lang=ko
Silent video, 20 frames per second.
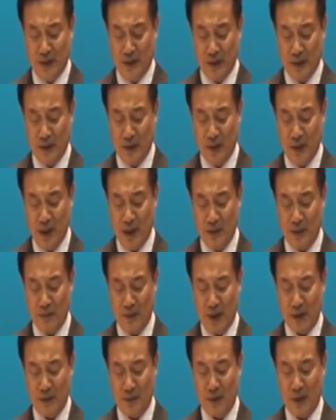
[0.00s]
그분이 하신
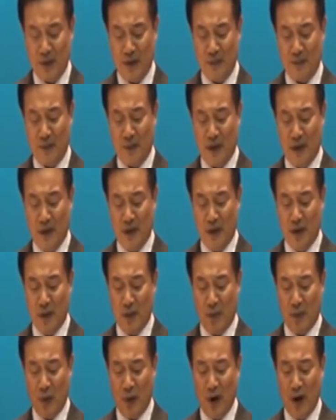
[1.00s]
말씀처럼
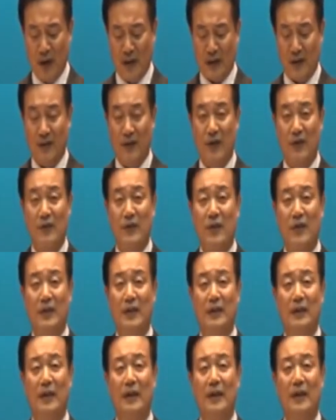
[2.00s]
보혜사 성령을
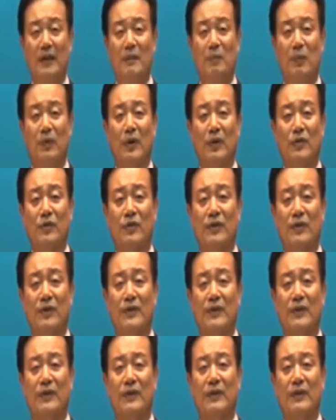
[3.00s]
이 땅에 보내주신
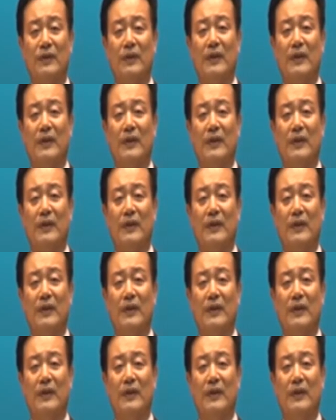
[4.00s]
거죠.